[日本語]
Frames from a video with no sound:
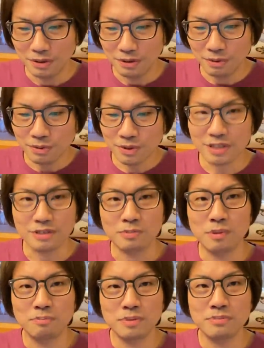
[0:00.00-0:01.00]
大きく
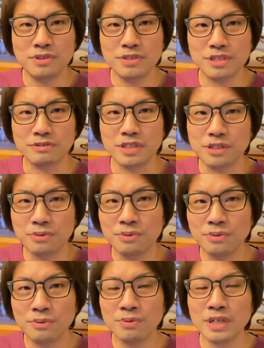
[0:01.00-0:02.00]
ポップミュージックで日
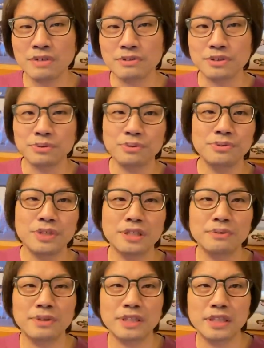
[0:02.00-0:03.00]
本の音楽にどういう影
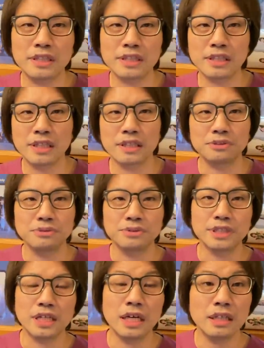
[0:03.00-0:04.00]
響を与えてきたかというふう
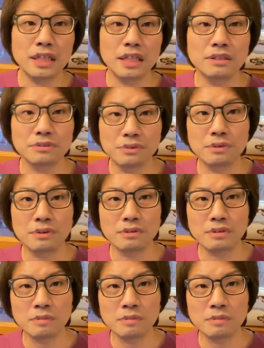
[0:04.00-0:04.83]
に考えると、